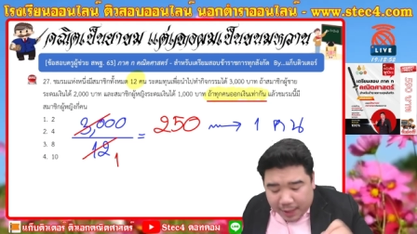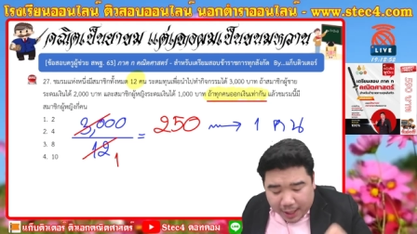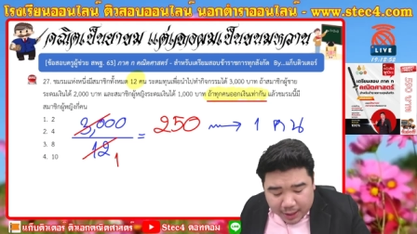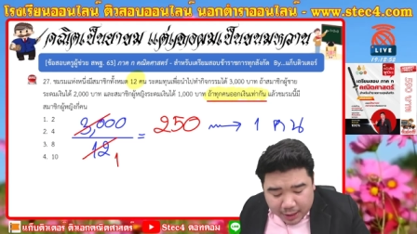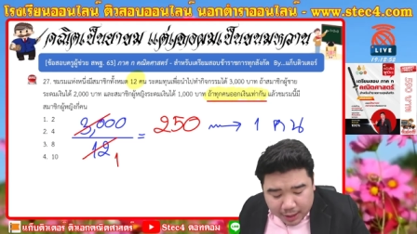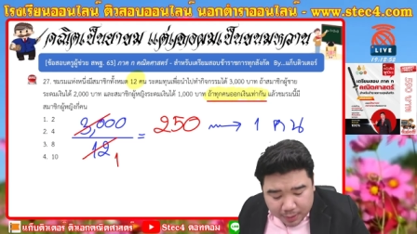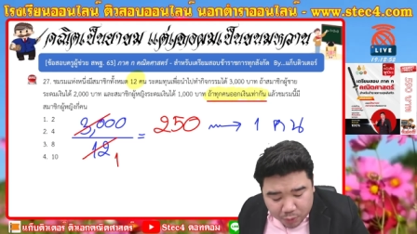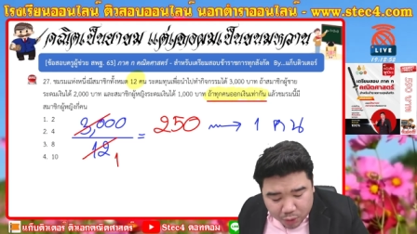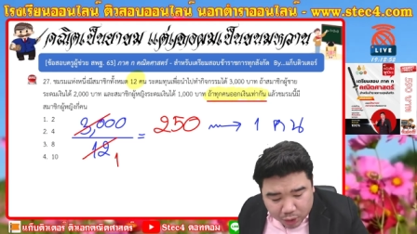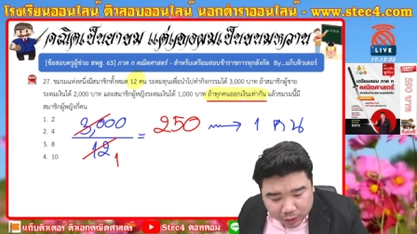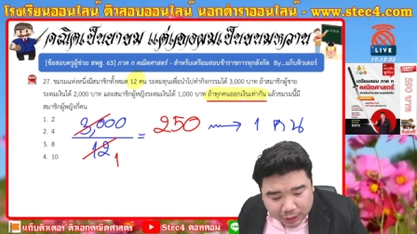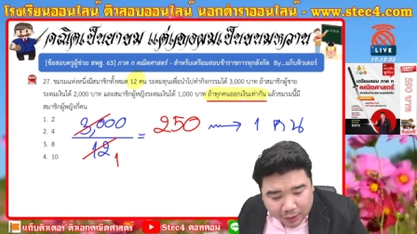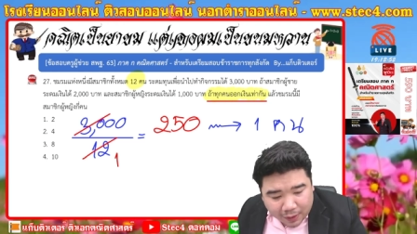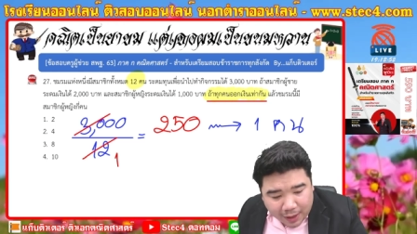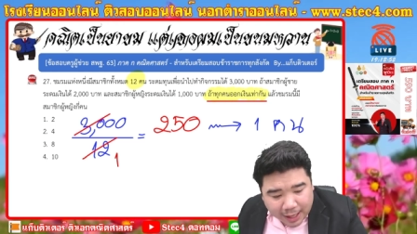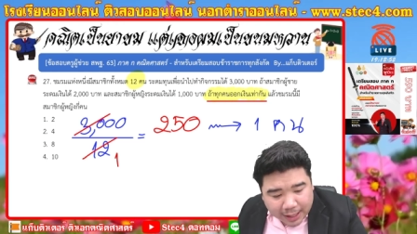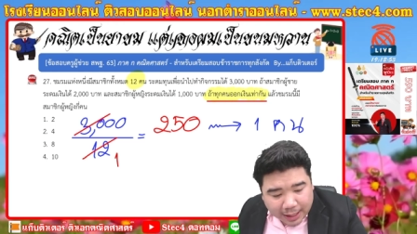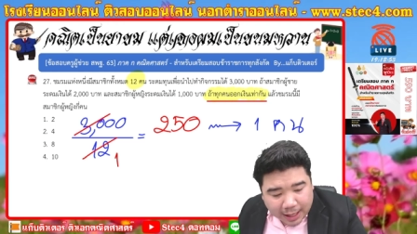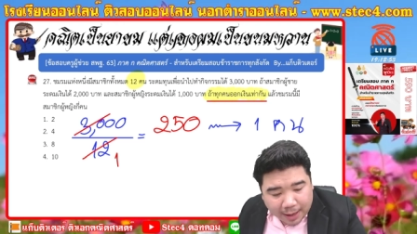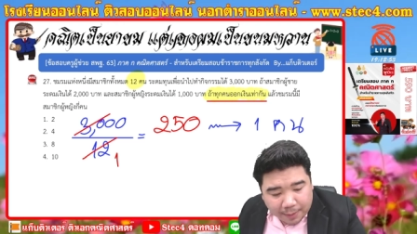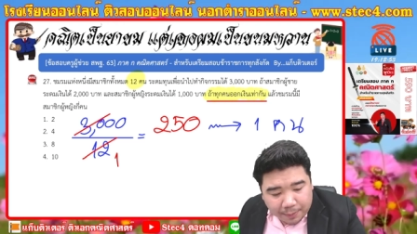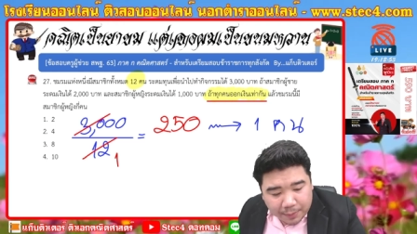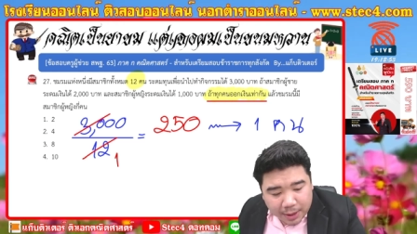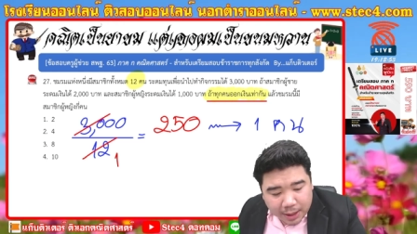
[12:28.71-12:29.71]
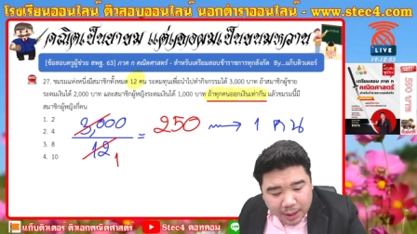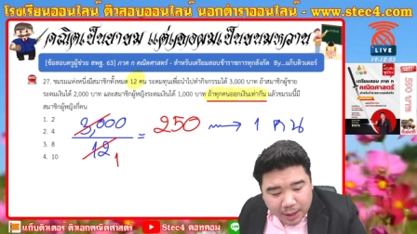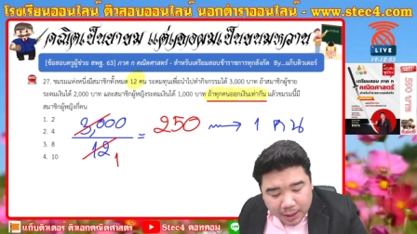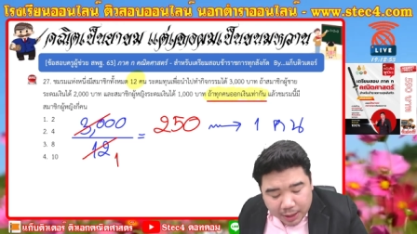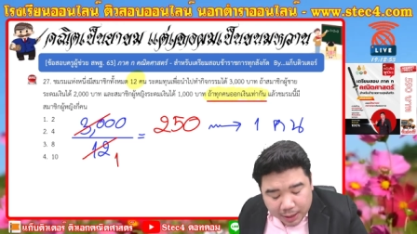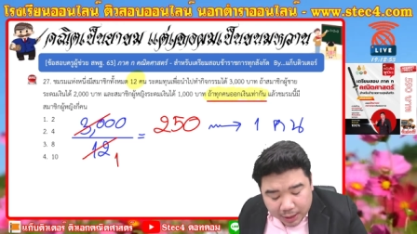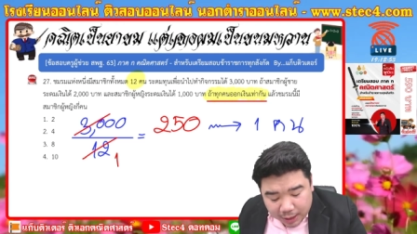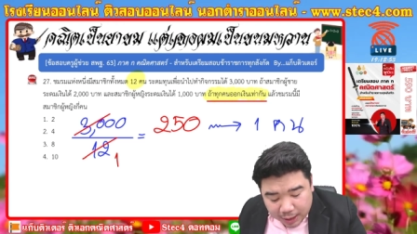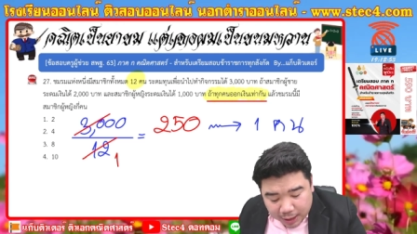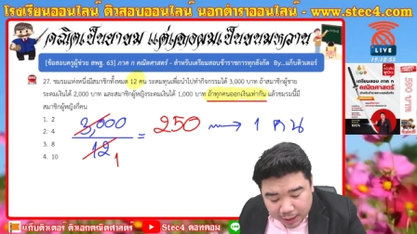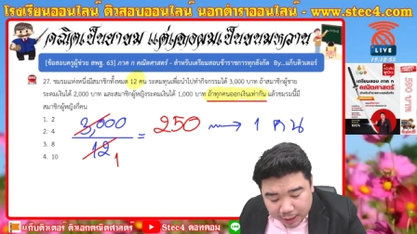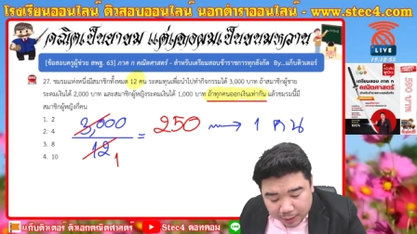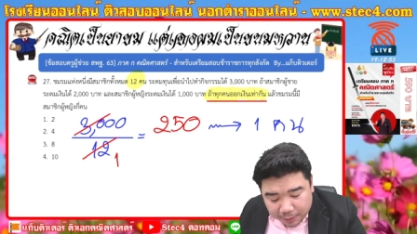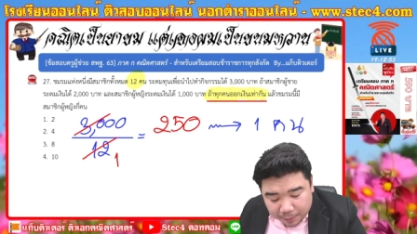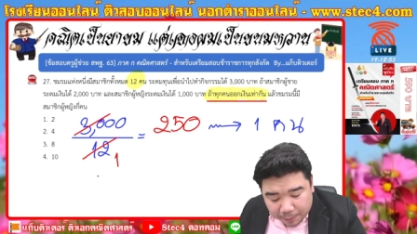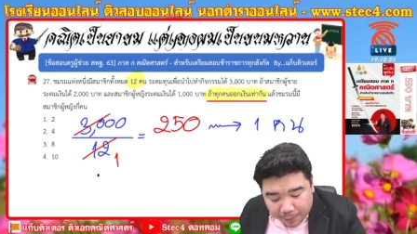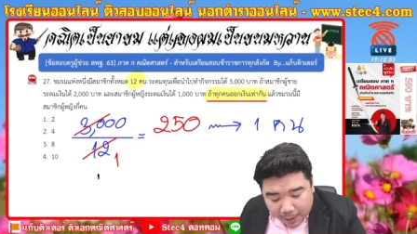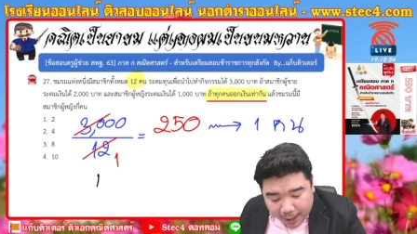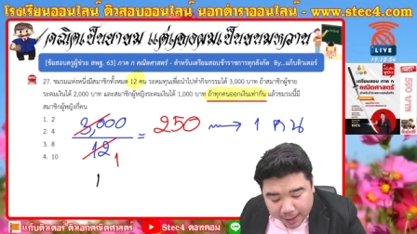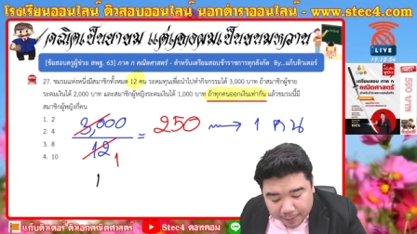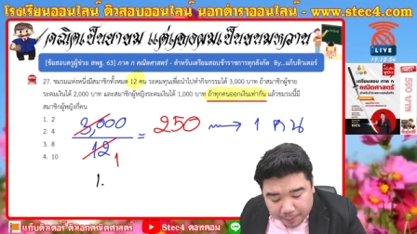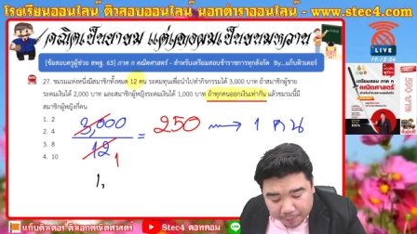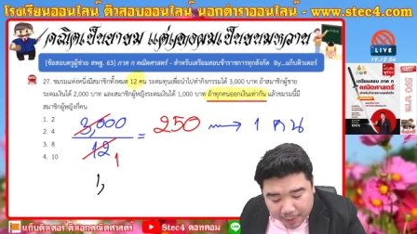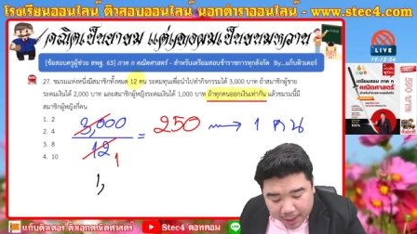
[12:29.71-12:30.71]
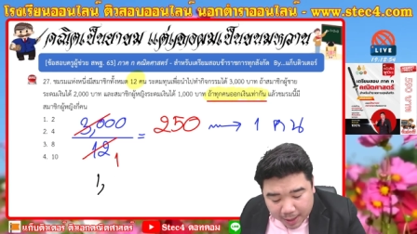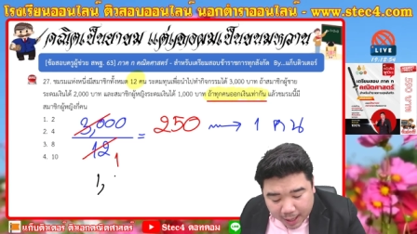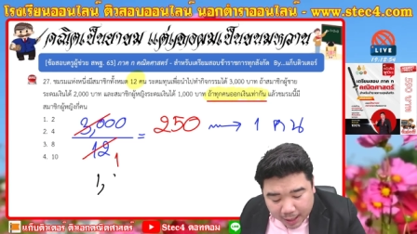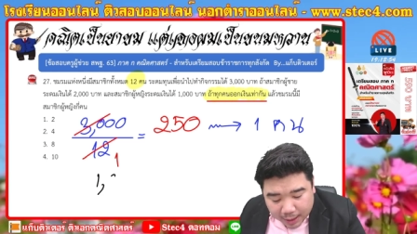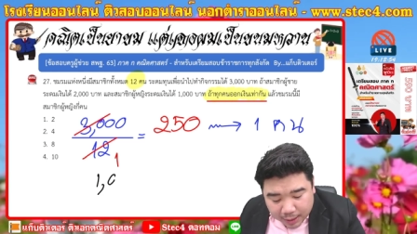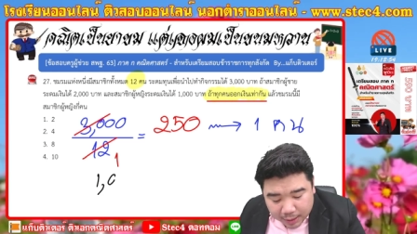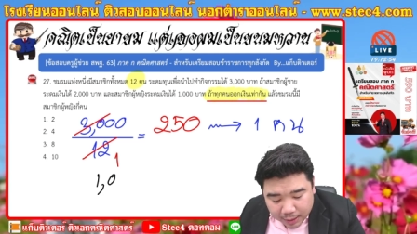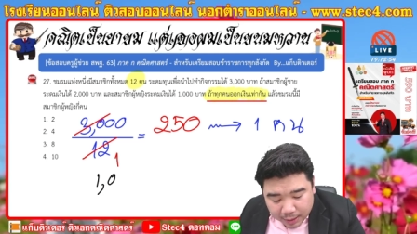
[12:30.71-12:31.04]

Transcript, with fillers: กันทั้งหมดเท่าไหร่ครับหนึ่งพันบาท